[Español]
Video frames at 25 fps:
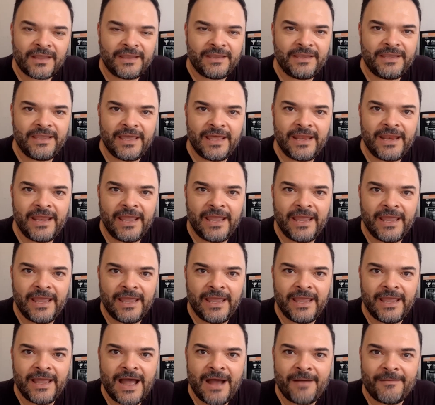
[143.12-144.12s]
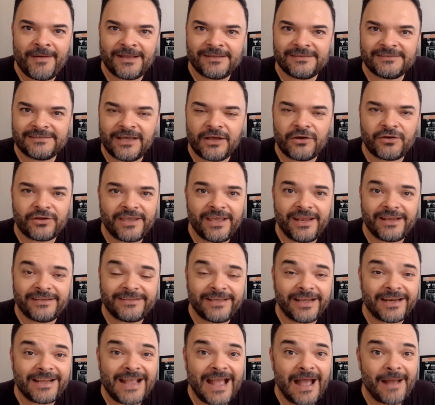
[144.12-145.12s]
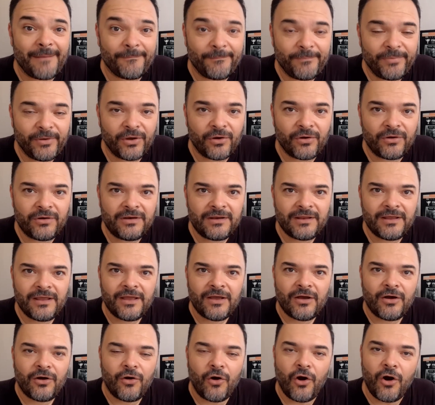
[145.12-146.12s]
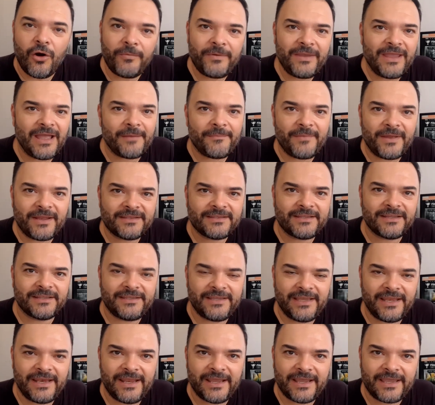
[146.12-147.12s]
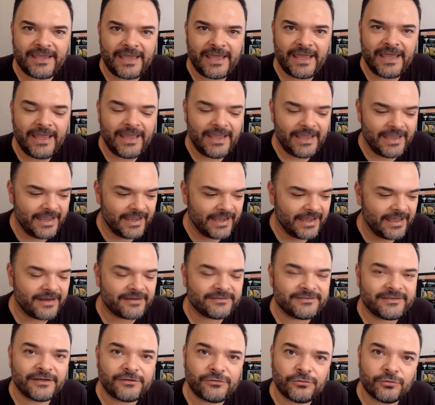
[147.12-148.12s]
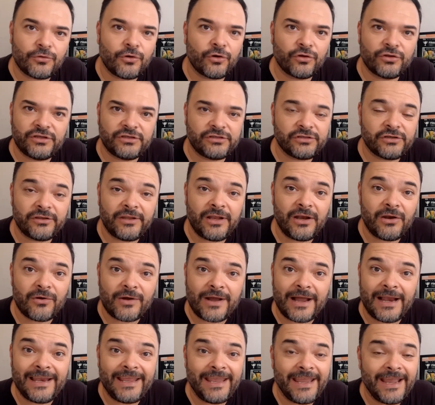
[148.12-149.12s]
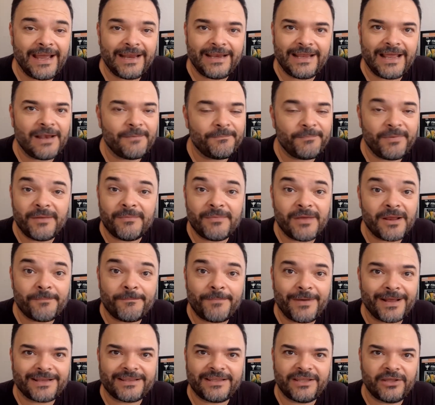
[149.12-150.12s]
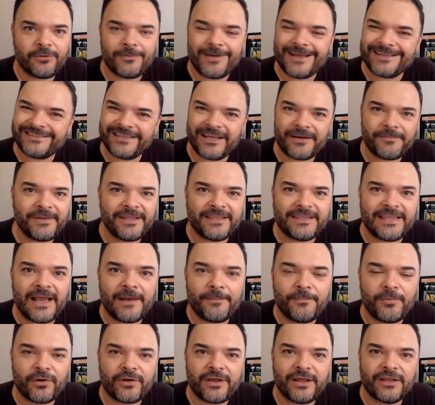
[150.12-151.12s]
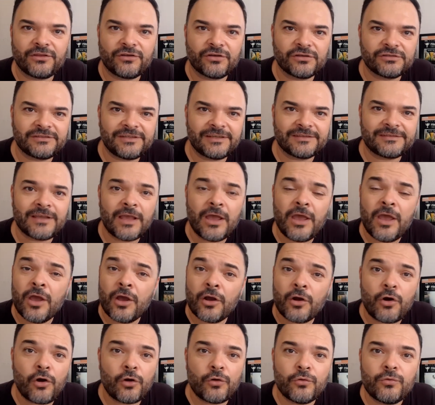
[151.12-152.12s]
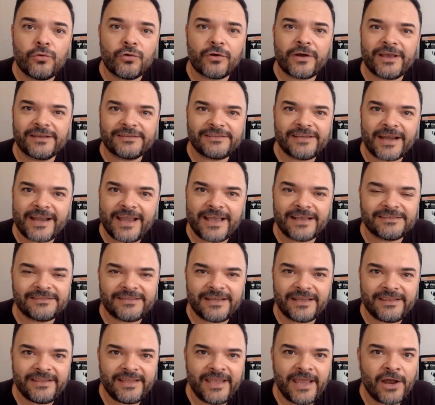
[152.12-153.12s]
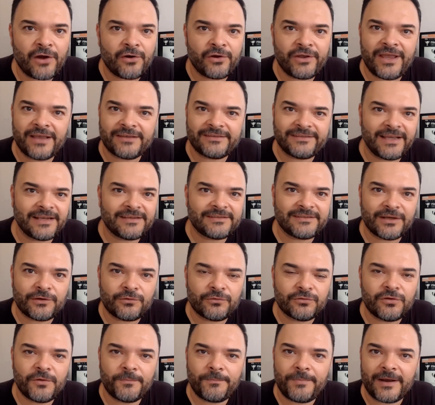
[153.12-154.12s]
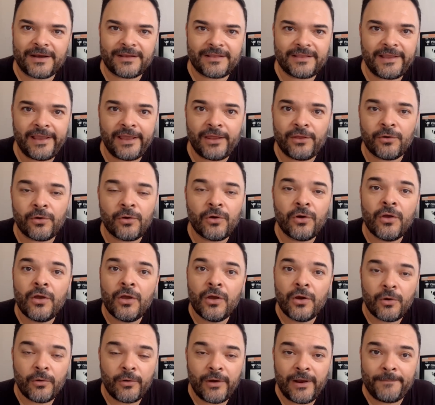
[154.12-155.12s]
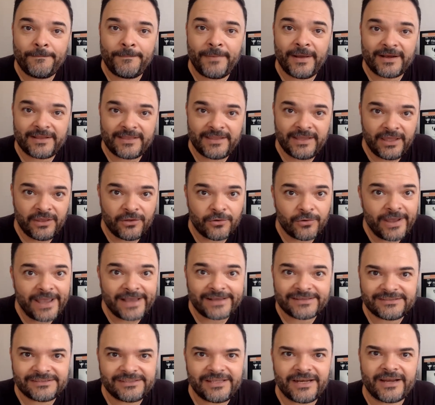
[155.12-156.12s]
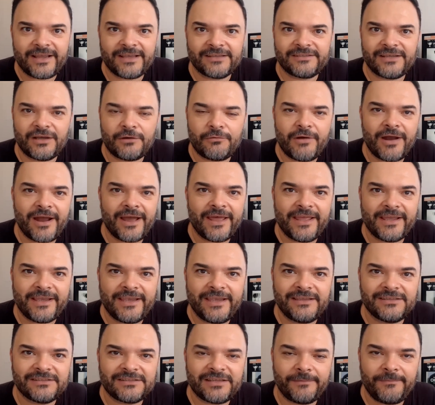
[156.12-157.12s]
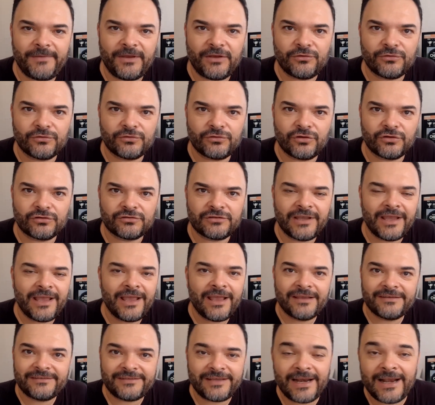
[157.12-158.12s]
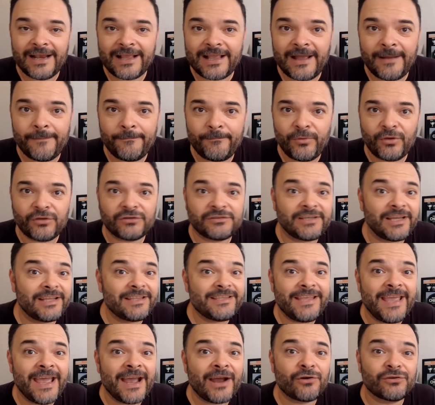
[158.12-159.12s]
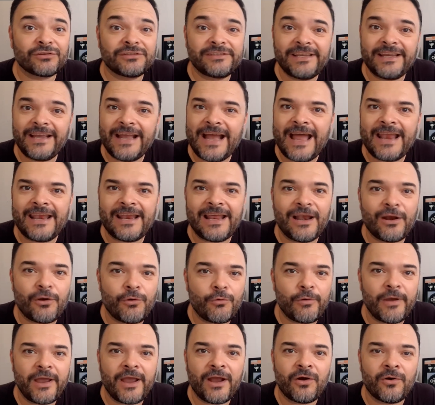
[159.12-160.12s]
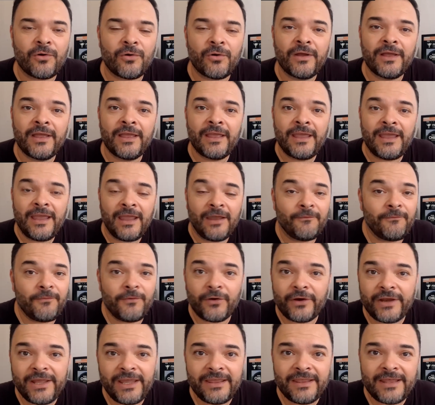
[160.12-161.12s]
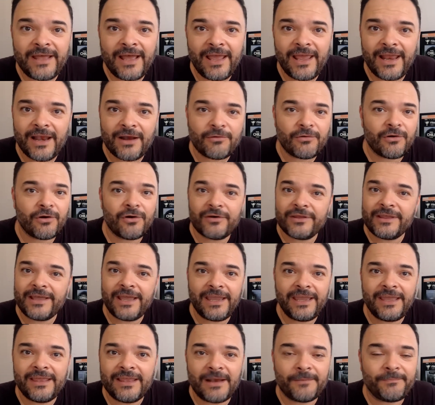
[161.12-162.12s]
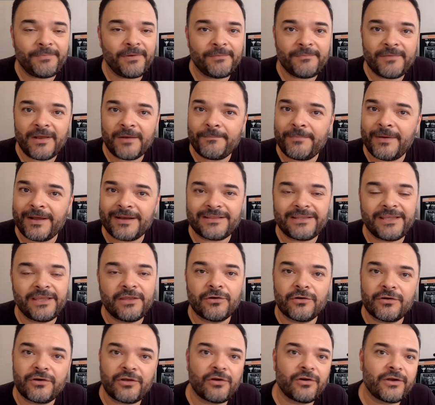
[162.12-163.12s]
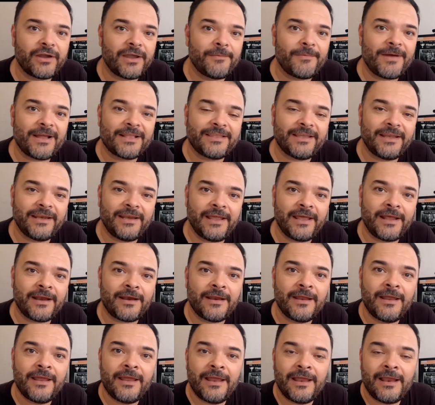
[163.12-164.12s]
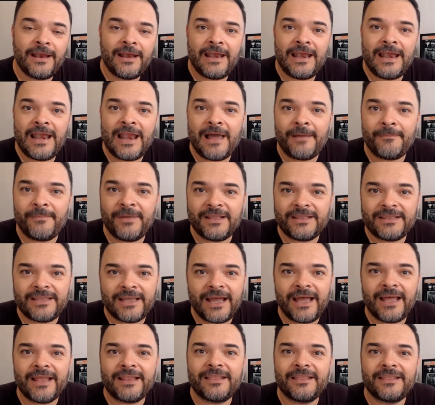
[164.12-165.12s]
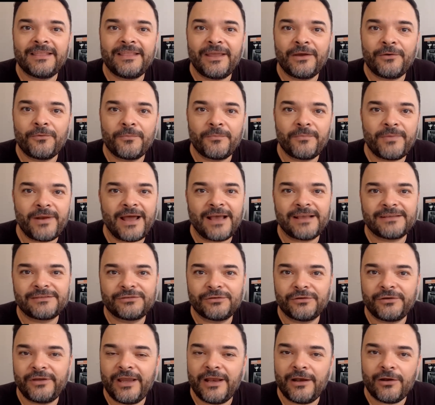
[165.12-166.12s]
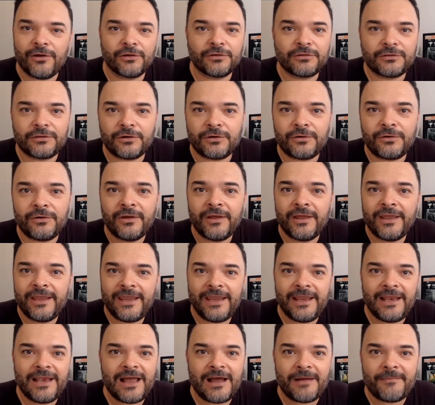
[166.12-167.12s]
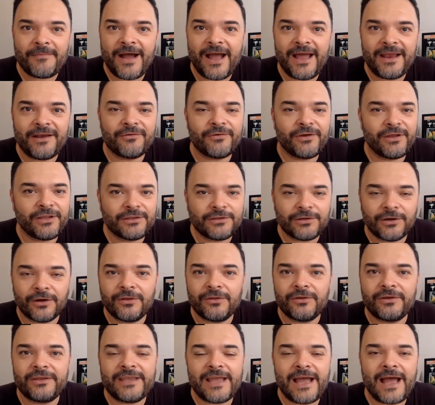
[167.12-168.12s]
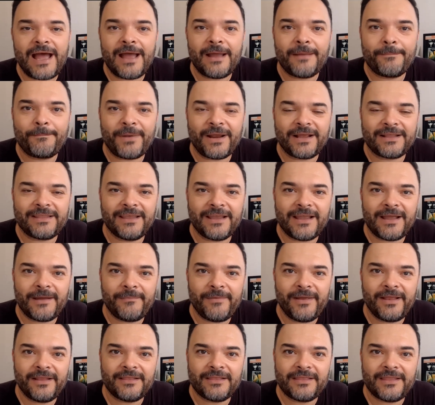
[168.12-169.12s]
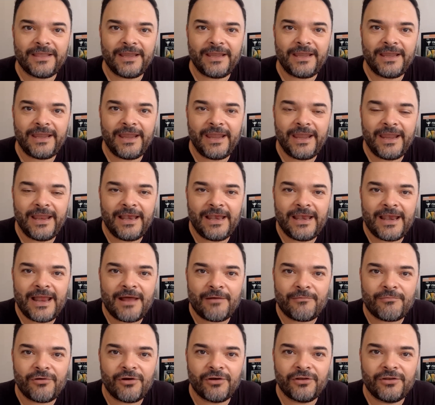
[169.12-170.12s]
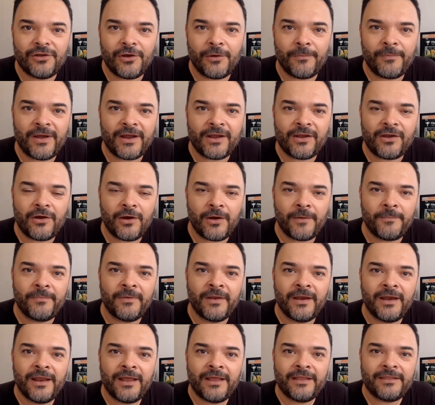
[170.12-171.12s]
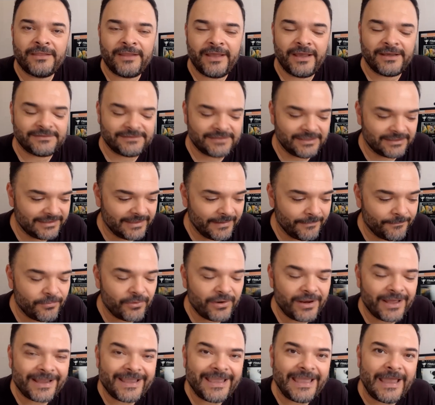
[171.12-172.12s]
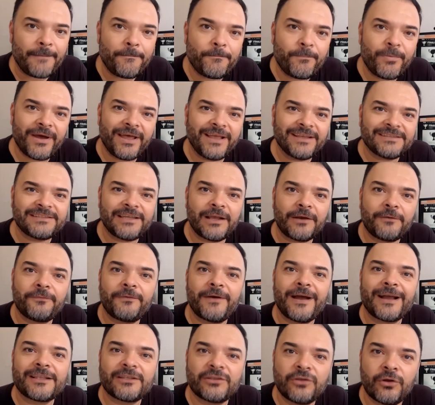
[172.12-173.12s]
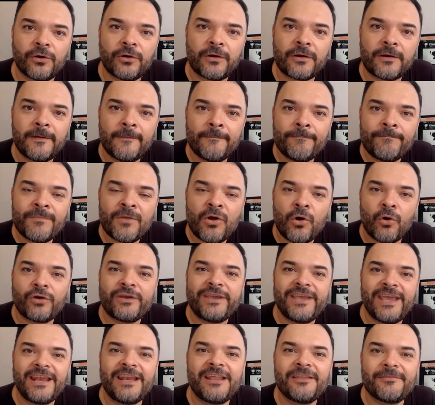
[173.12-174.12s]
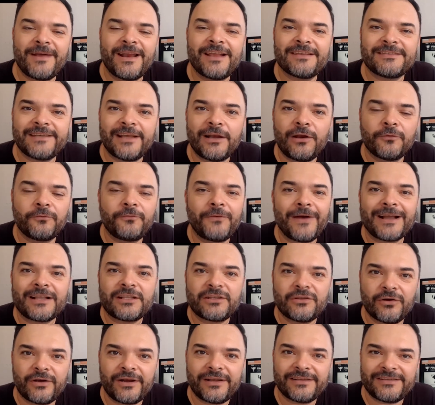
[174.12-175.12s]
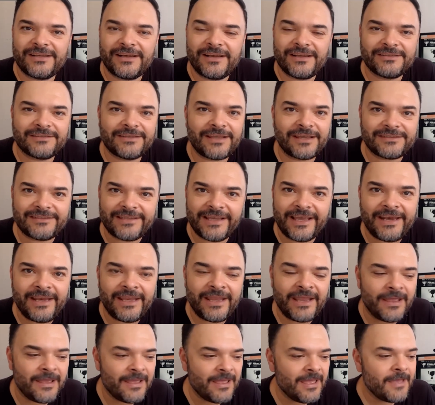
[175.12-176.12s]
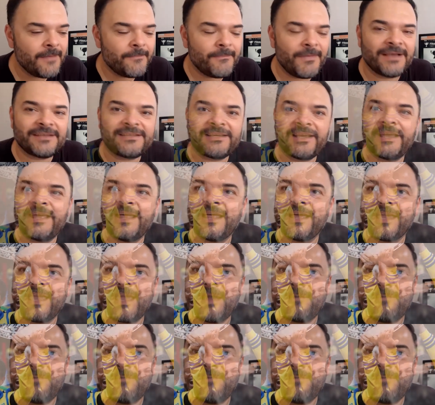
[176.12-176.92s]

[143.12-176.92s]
quiere eh, avanzar o quiere ser campeón, obviamente tiene que ejercer su condición de local y ganar el primer partido. Va a ser vital, porque entonces con uno que saque en San Diego, ya sea el segundo partido o el partido extra que se juega de 15 minutos, será el campeón. San Diego, si gana el juego en Florida, el juego de ida, el primer partido, creo que va a tener la mitad de un brazo y el otro, y la mano y todo ya prácticamente en la Ron Norman Cup de esta temporada. ¿Qué puede ser factor o quiénes van a ser los factores en esta serie? Más allá de que